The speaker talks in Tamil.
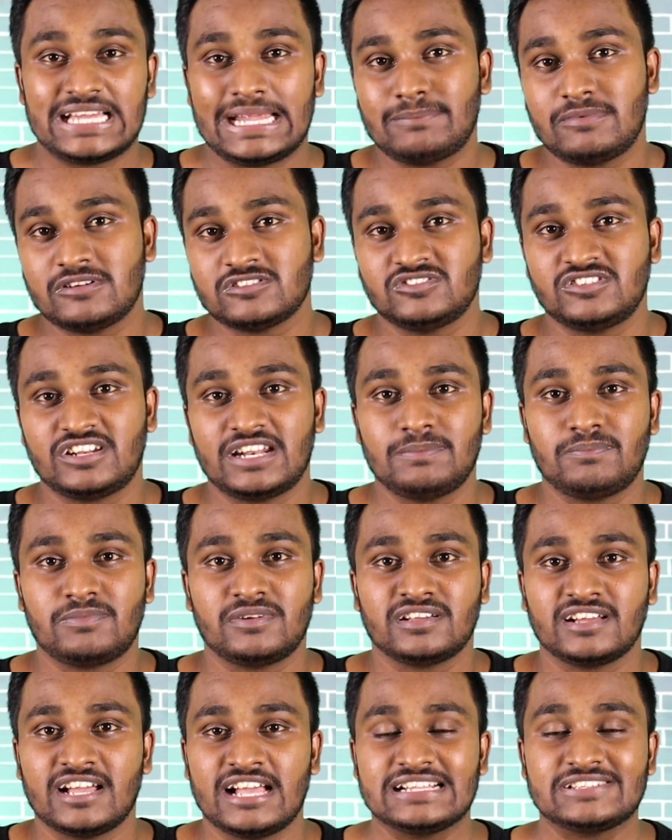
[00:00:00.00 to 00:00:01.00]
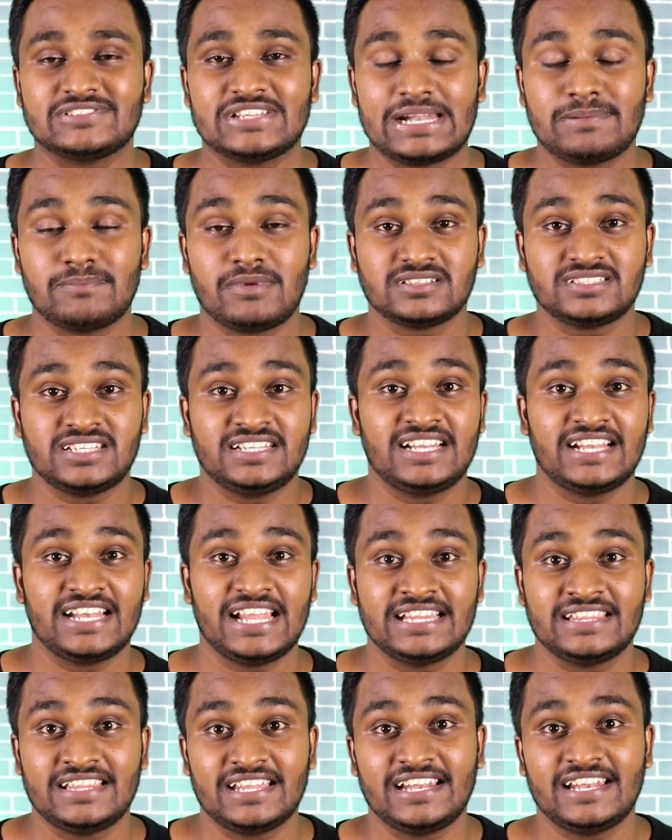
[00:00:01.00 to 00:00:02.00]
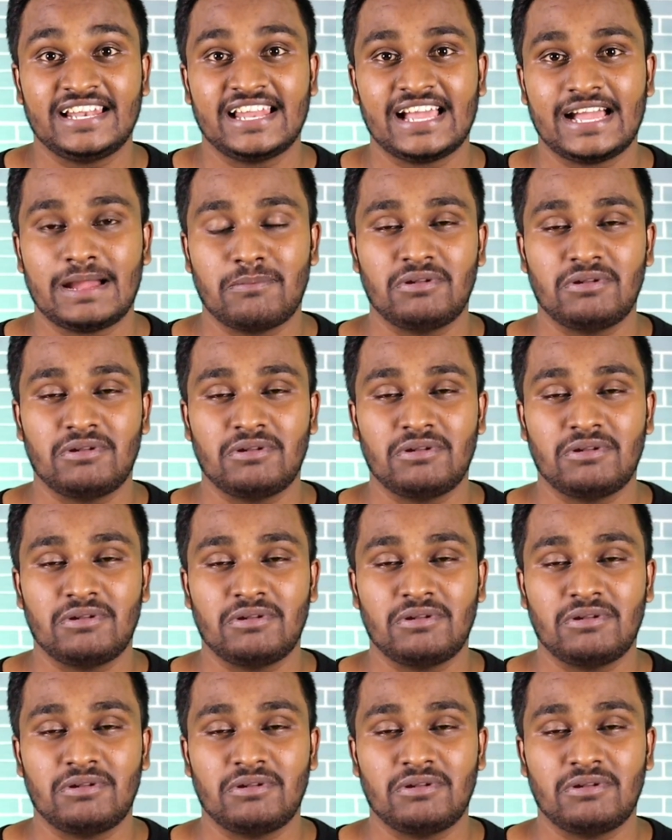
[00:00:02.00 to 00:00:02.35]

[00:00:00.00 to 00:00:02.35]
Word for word: சாண்ட் பாக்ஸ் ட்ரை பண்ணுங்கள் சாண்ட் பாக்ஸ் என்னென்ன தெரியல